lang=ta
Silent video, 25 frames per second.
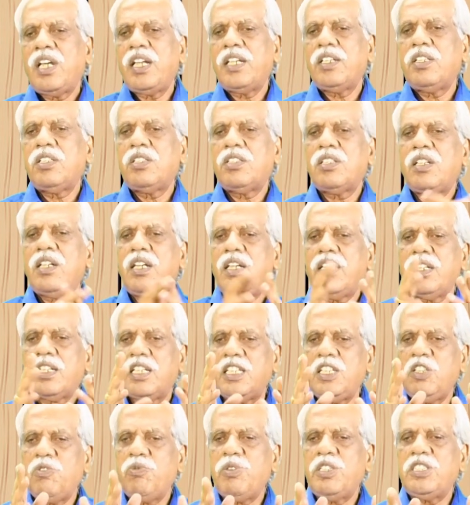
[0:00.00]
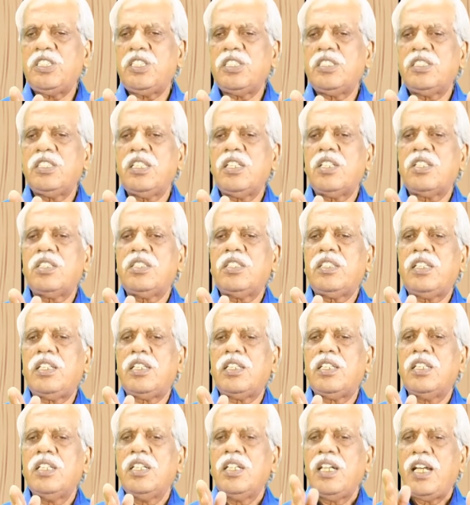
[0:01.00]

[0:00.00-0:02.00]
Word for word: அற்றார் அழிபசி தீர்த்தல்